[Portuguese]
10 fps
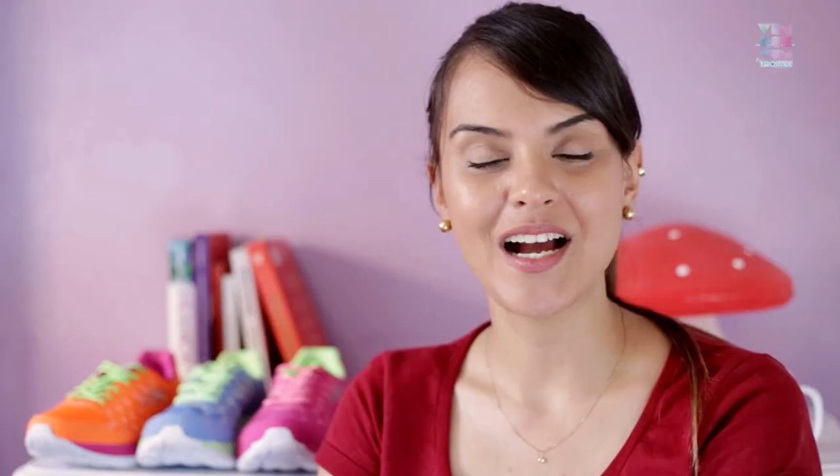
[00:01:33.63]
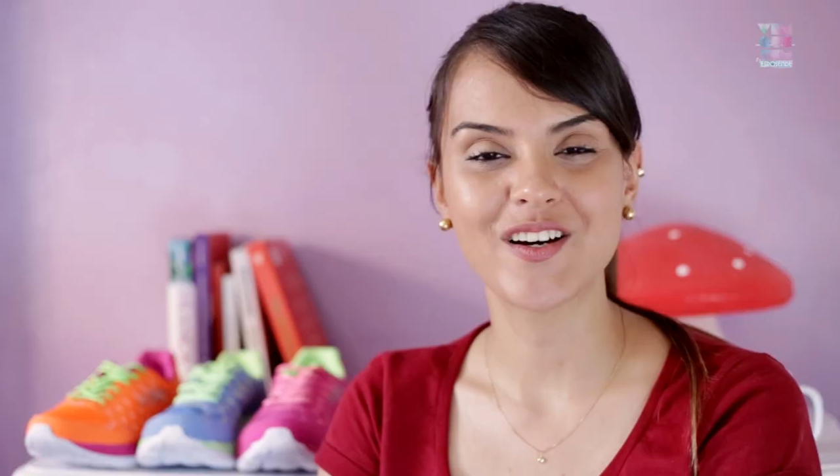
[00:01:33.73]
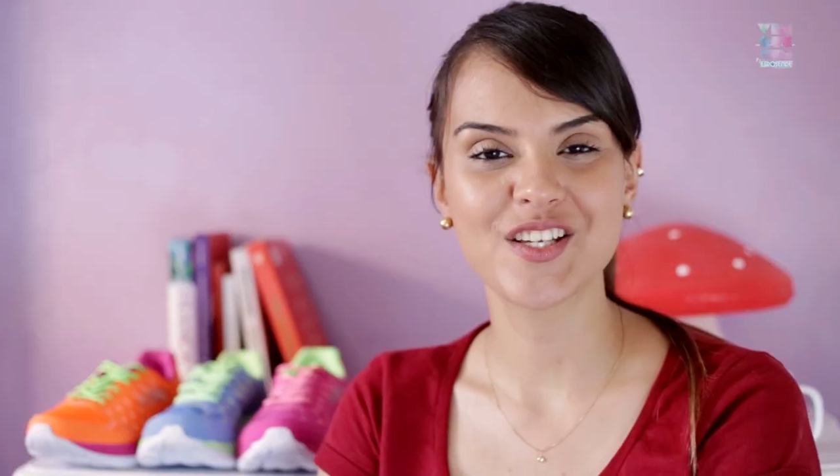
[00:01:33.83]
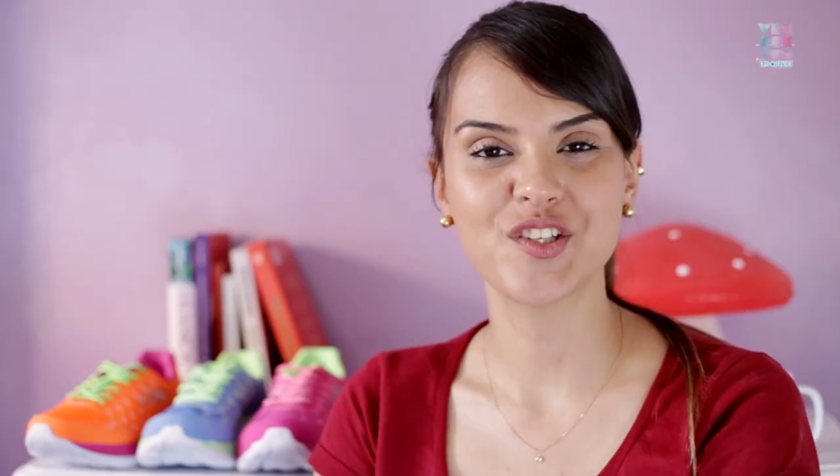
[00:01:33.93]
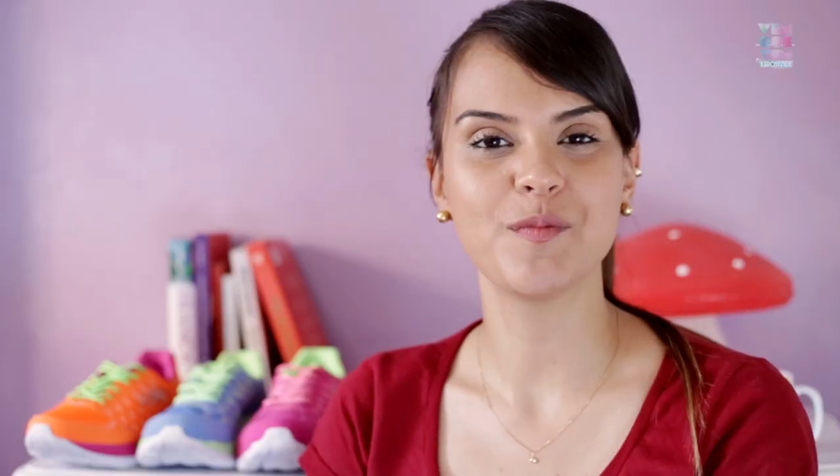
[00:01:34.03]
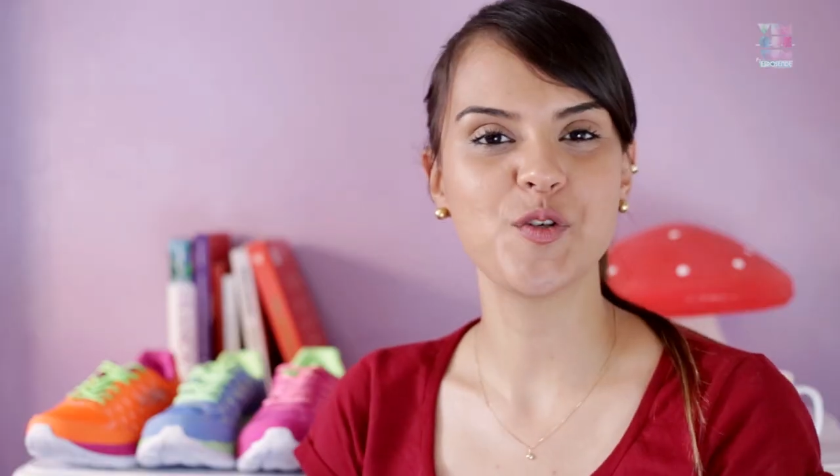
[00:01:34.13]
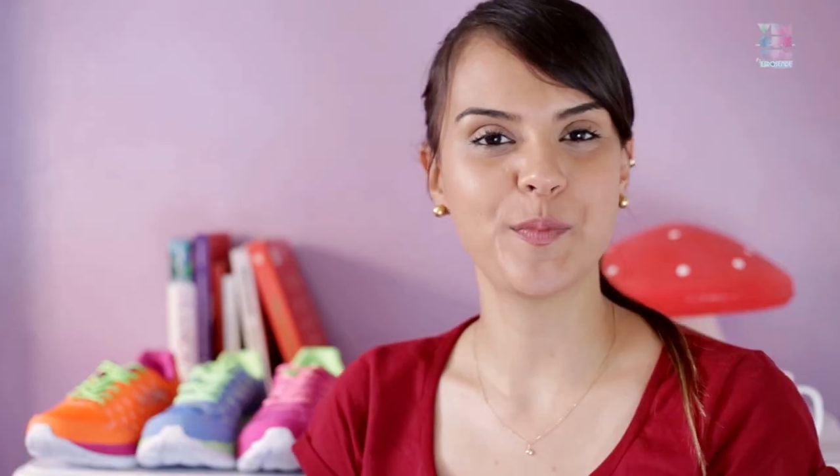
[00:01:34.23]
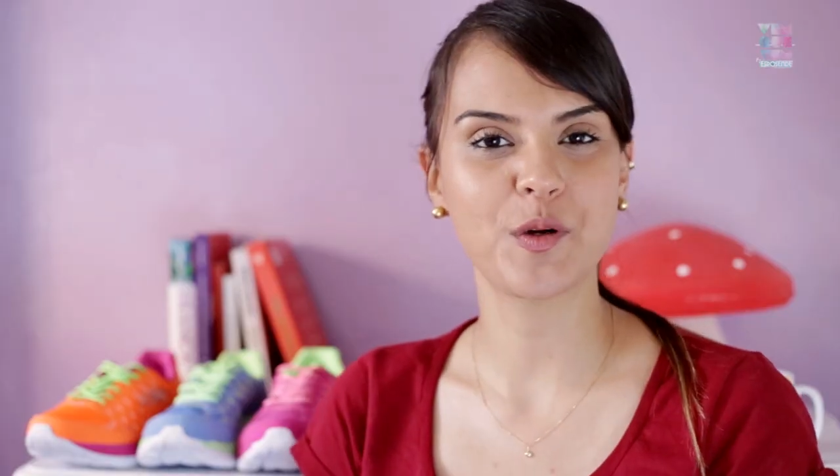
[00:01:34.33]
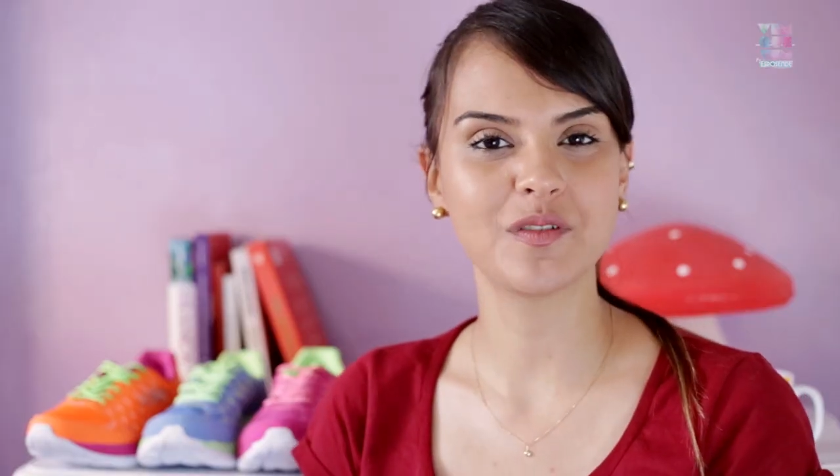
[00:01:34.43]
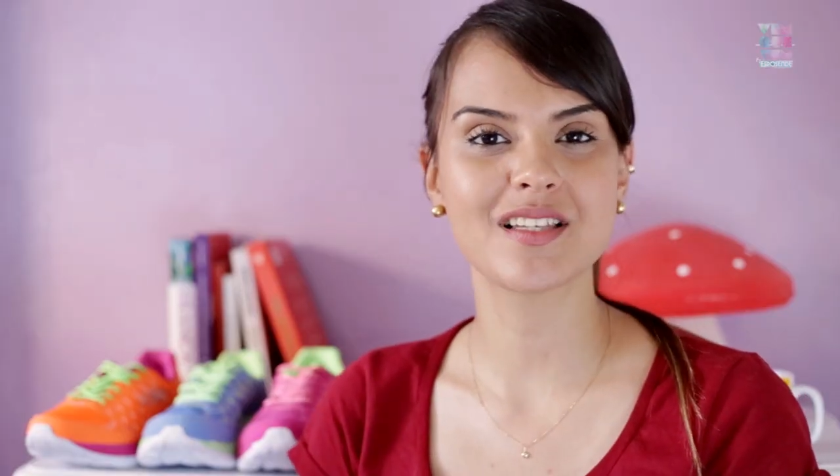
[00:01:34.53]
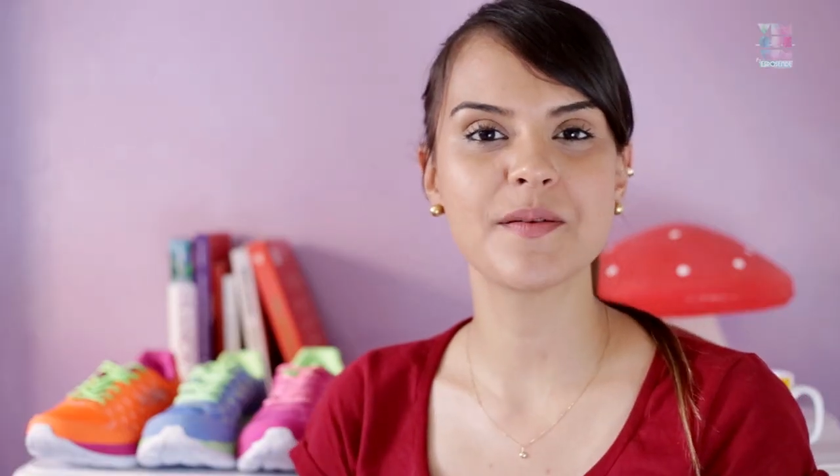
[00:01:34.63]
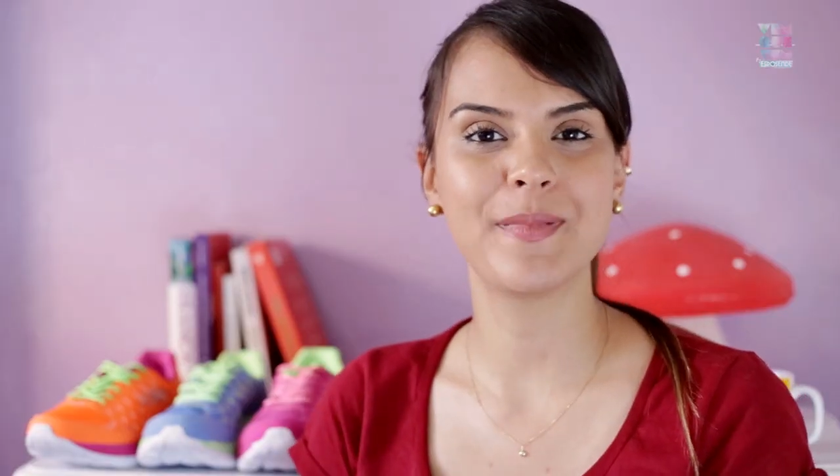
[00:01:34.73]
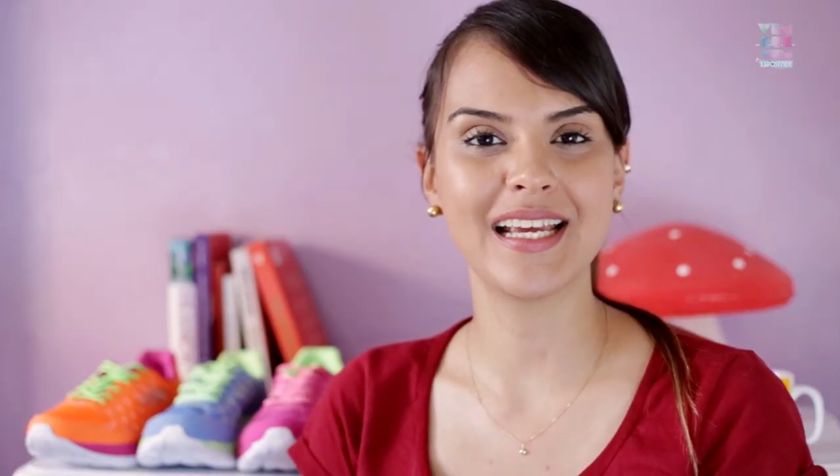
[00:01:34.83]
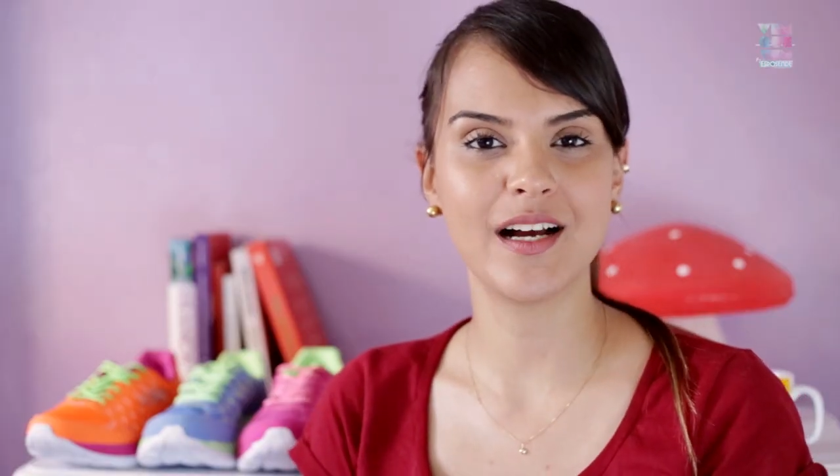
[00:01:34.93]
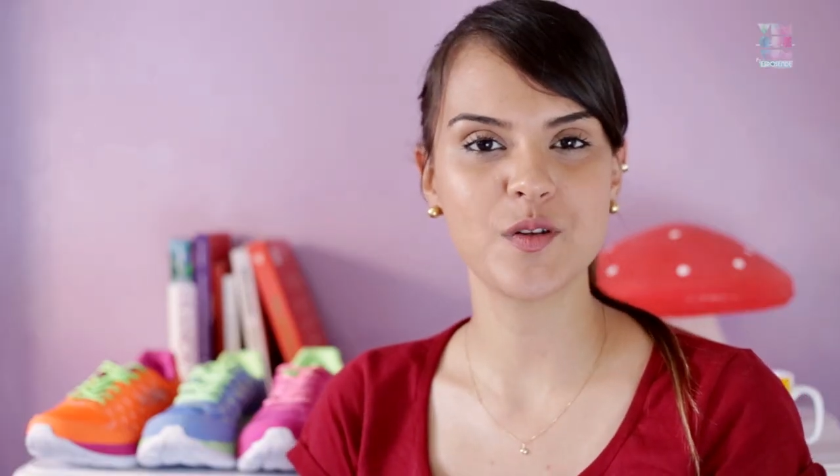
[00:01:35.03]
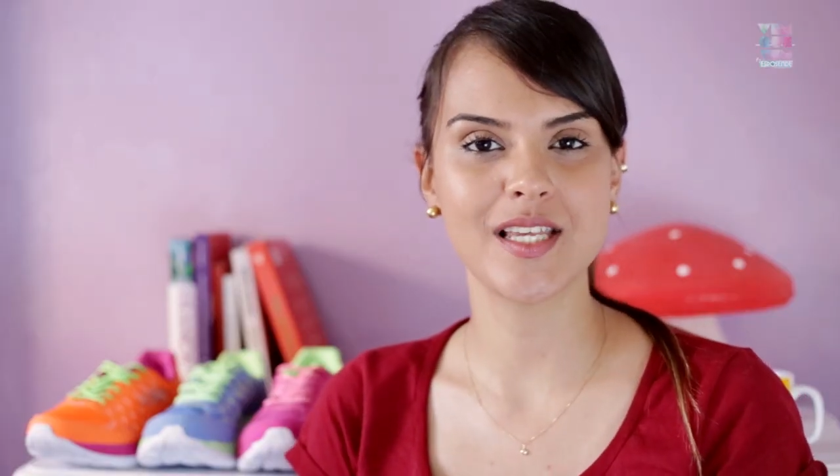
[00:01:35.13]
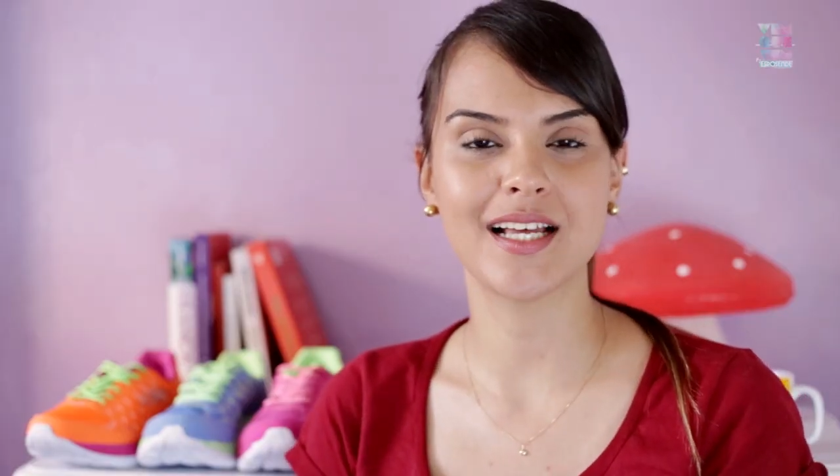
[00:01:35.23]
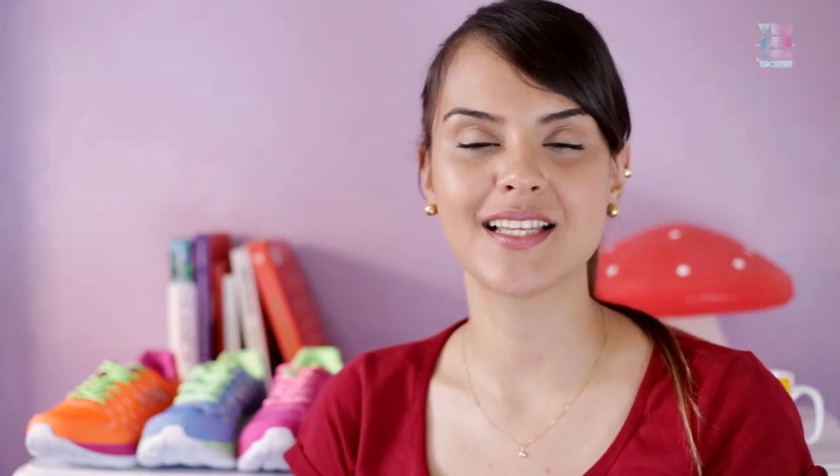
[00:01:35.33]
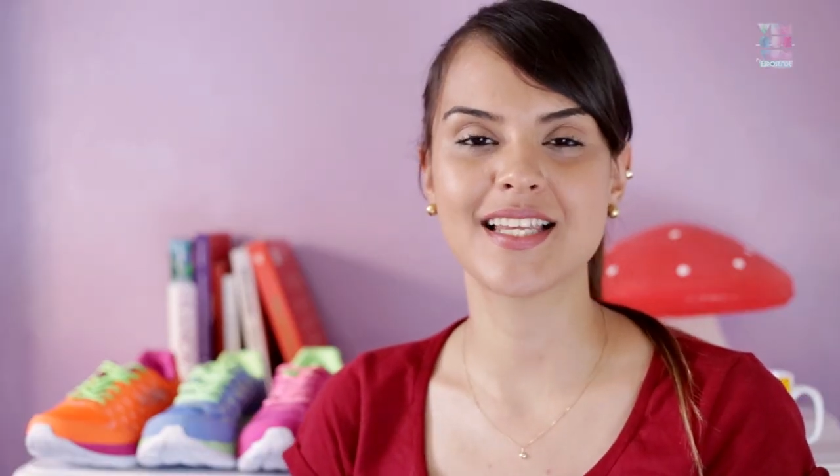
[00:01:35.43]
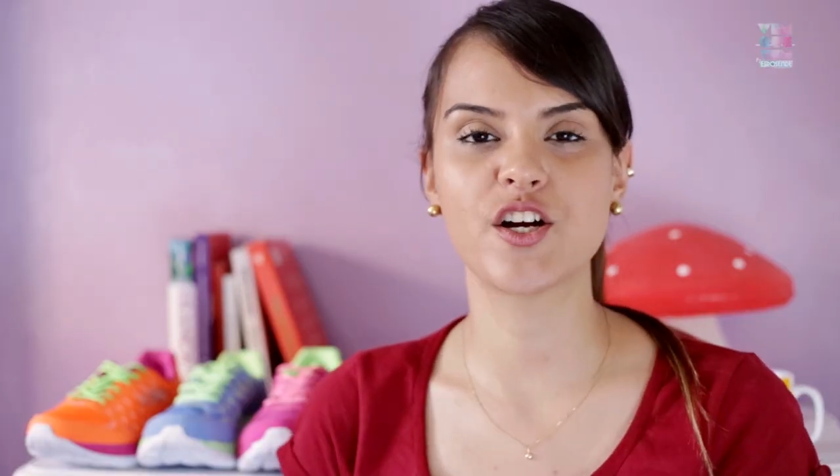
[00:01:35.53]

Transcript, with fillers: Agora estamos prontas e bem calçadas.